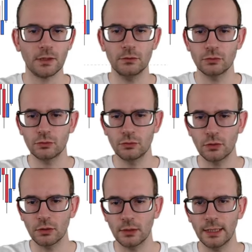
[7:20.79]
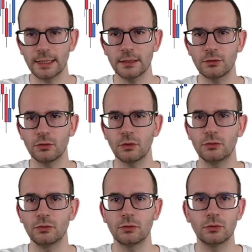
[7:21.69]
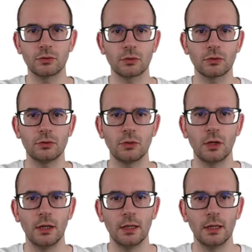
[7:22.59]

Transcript: du coup la cassure d'une zone de structure.